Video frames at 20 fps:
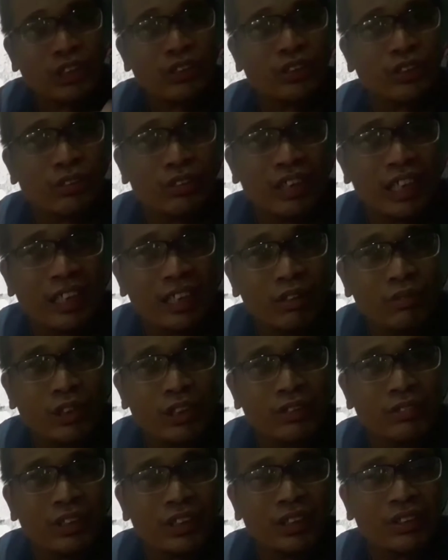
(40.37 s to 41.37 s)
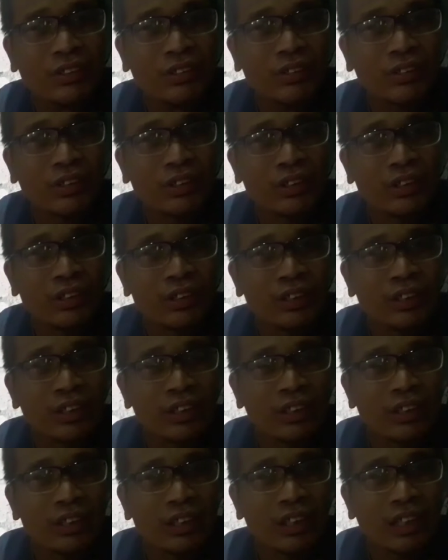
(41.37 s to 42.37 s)
ano itong gagawin kong ito.
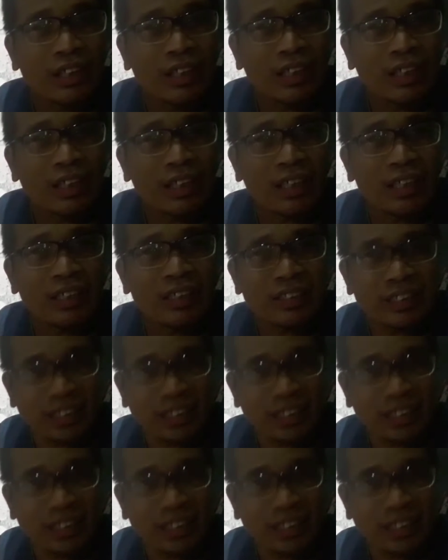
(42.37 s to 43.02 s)
Ha?